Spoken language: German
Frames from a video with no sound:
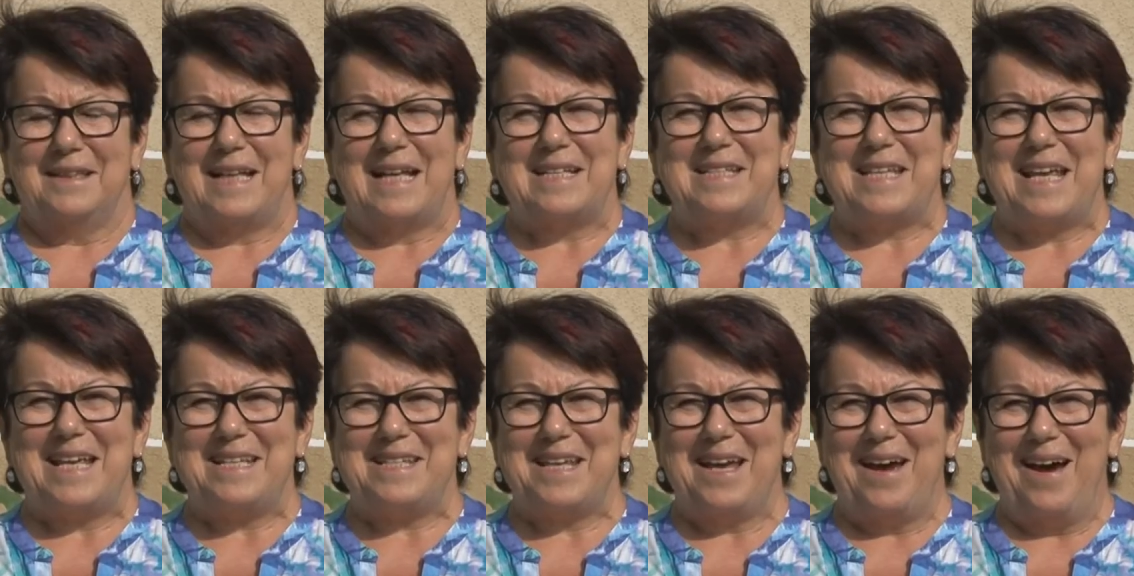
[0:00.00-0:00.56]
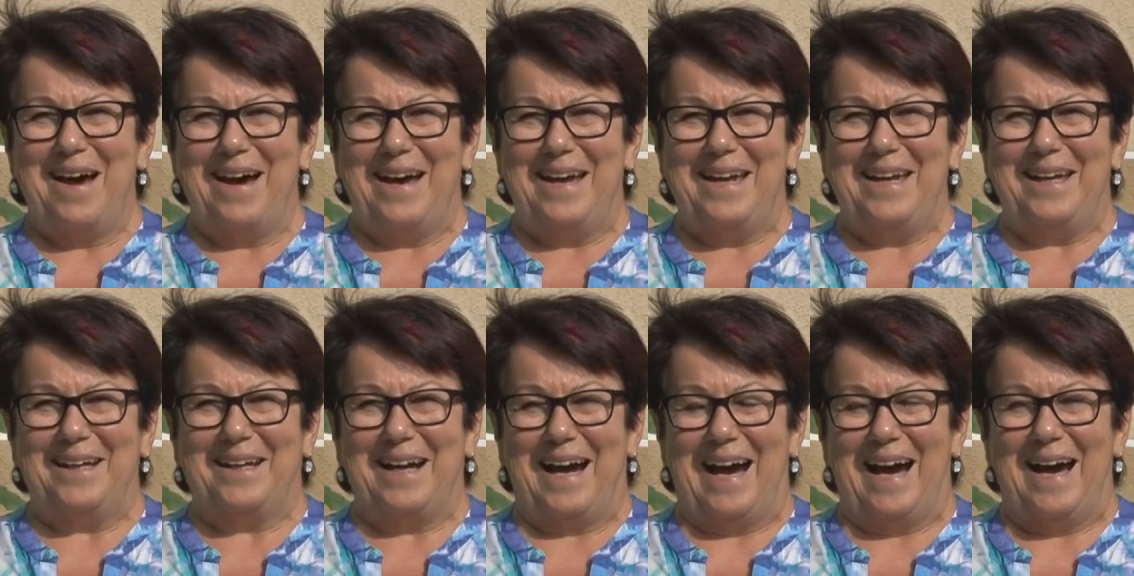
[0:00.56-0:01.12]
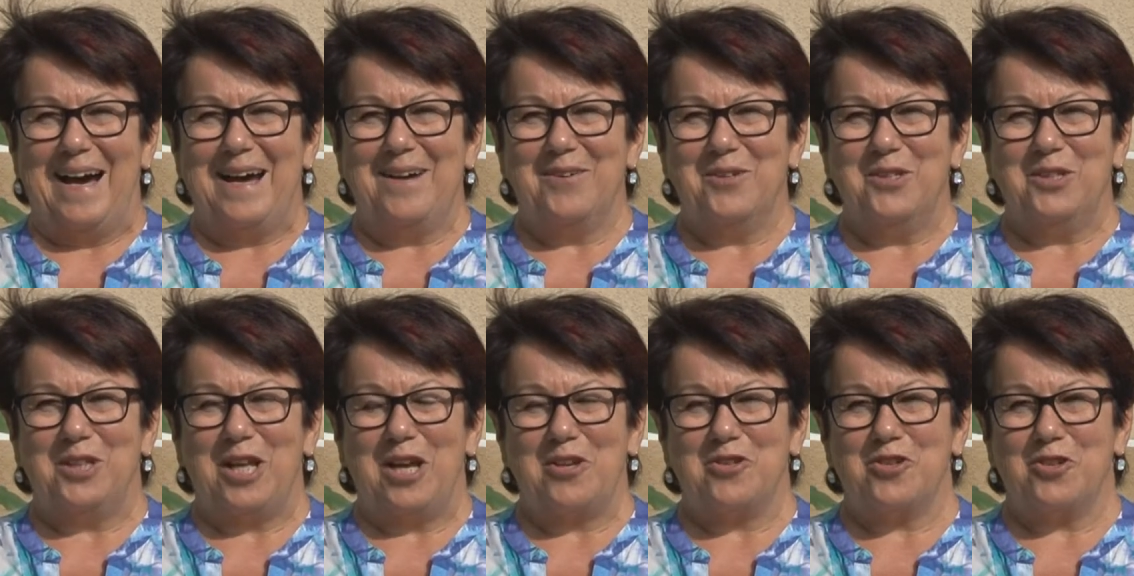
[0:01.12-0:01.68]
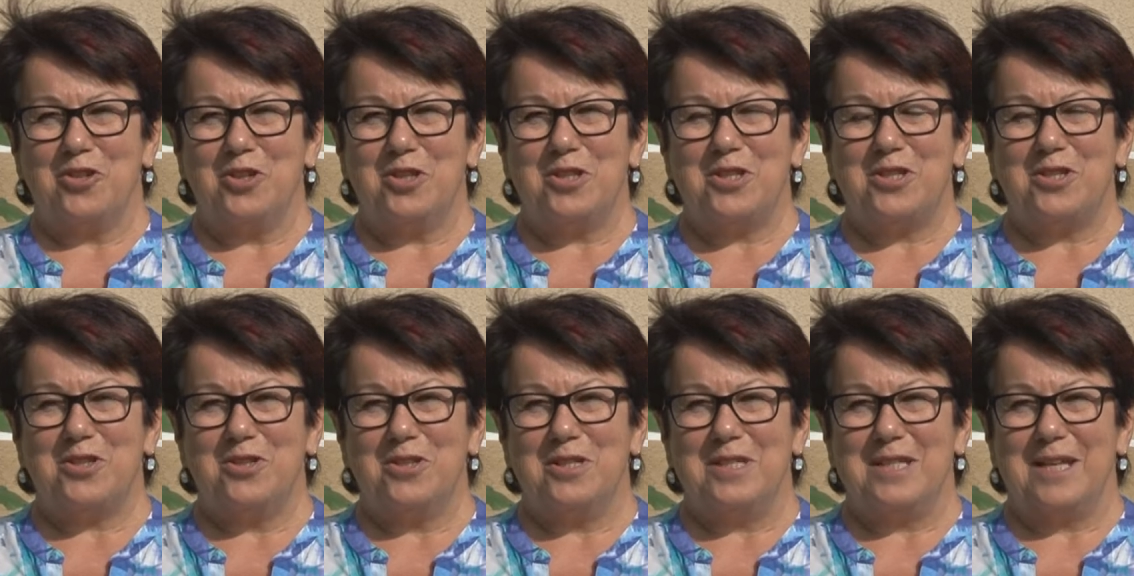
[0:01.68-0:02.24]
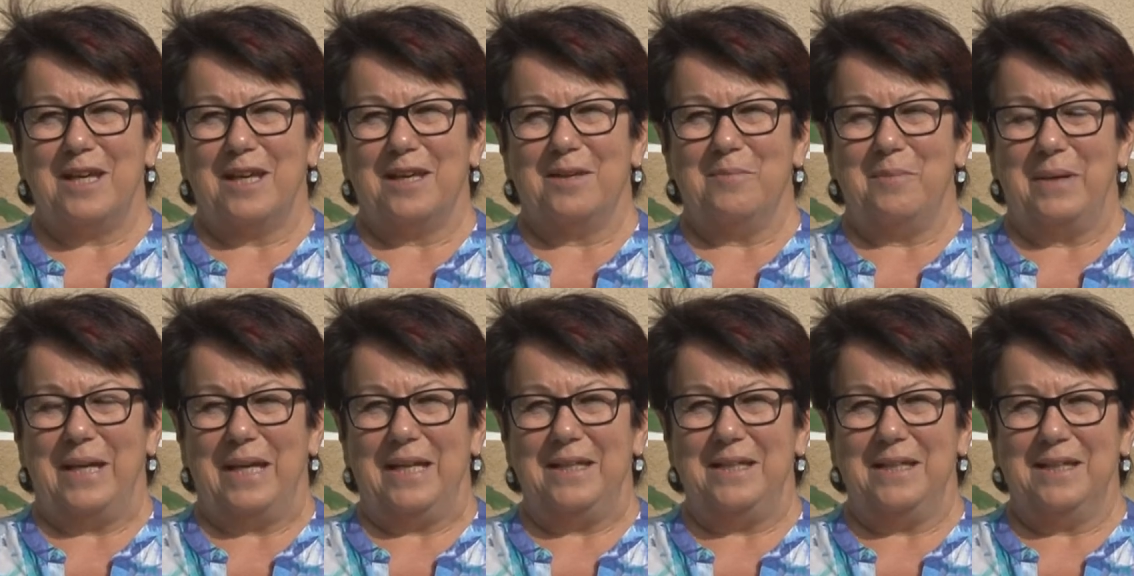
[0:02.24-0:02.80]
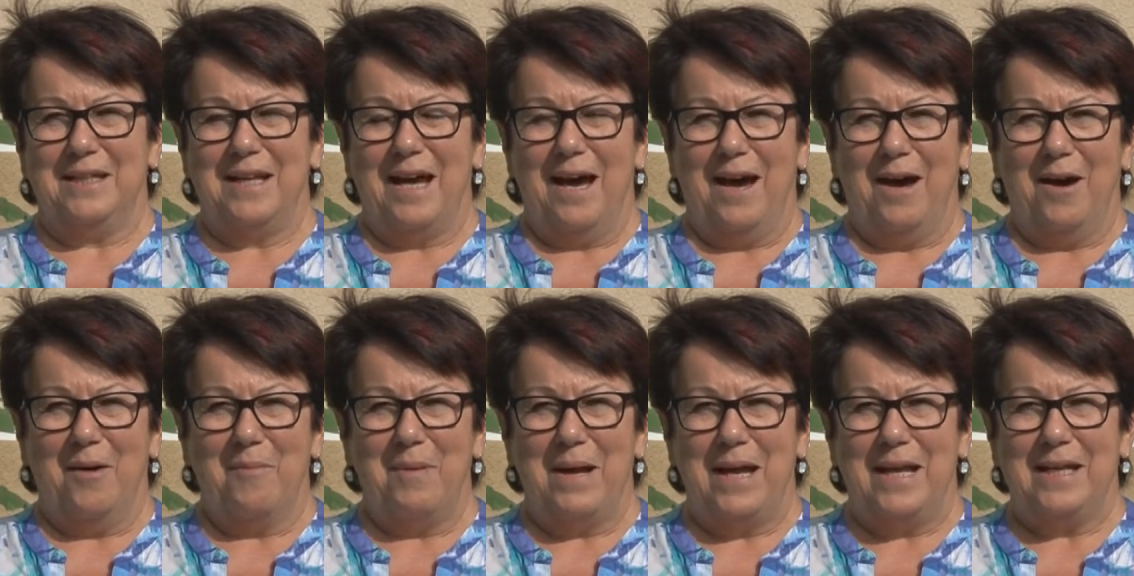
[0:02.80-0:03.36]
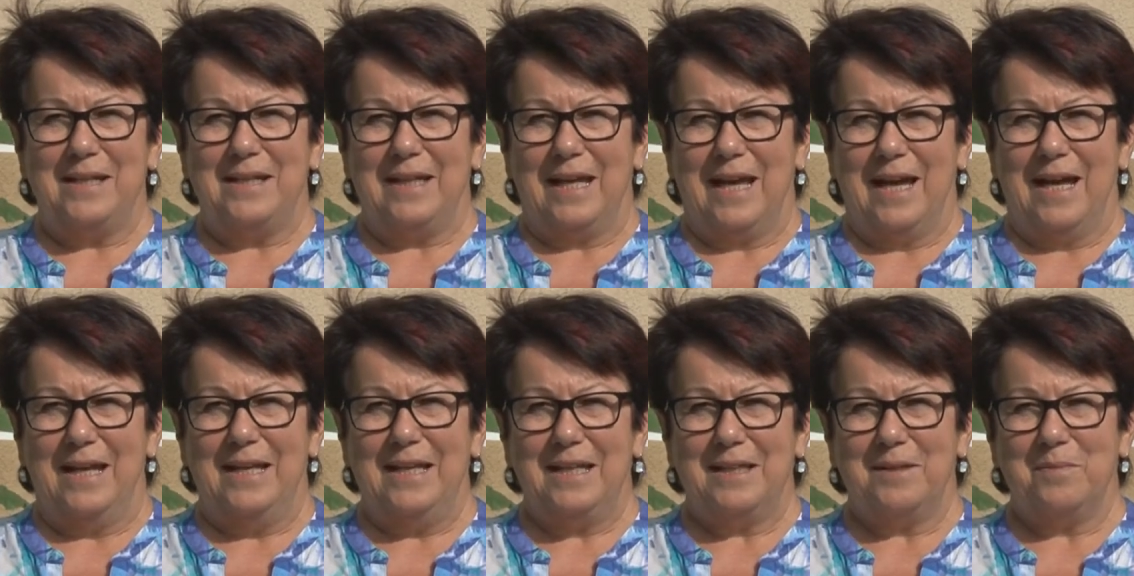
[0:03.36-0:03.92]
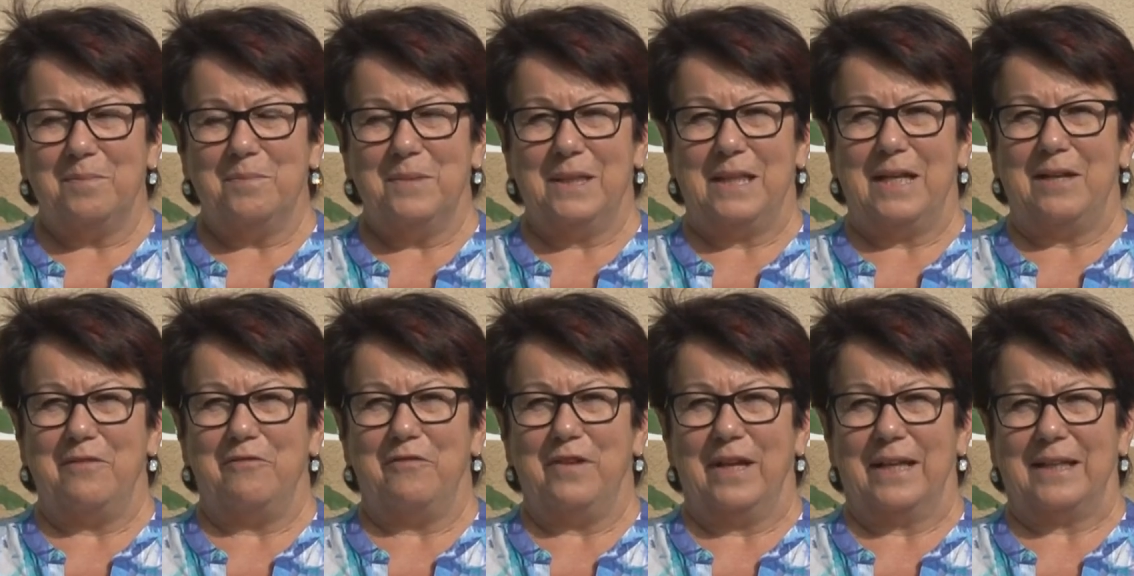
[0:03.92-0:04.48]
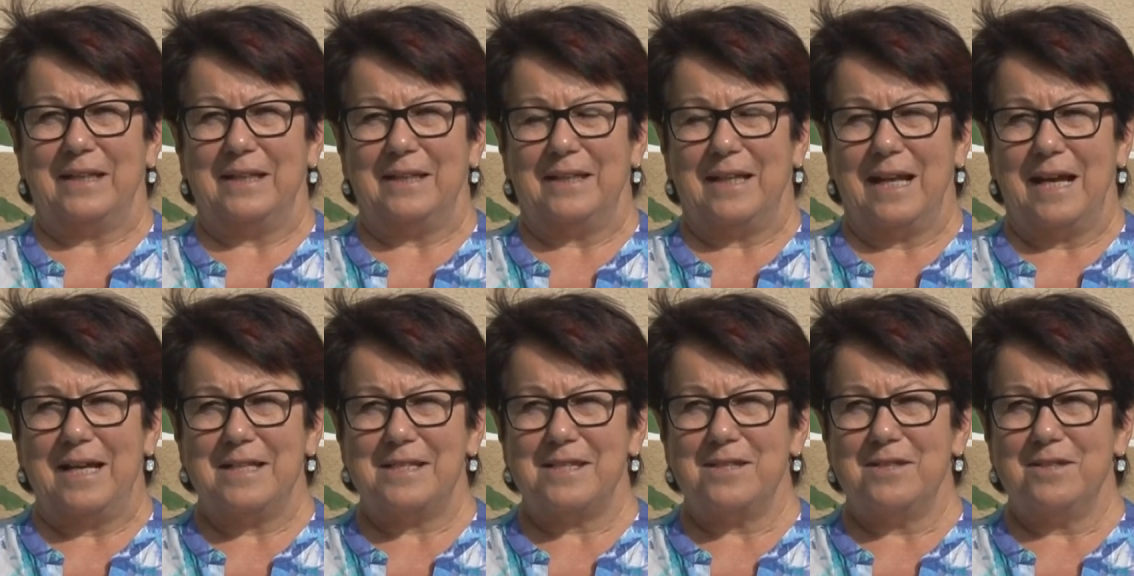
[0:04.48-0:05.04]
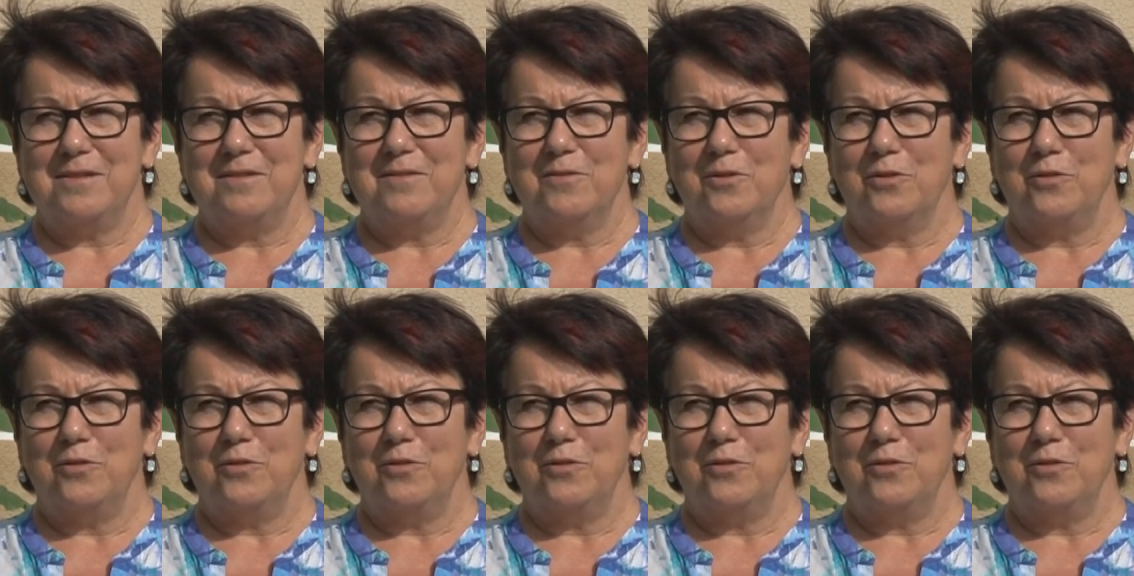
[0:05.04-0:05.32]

Das SAEK unterstützt unsere Medienarbeit jährlich mit den vierten Klassen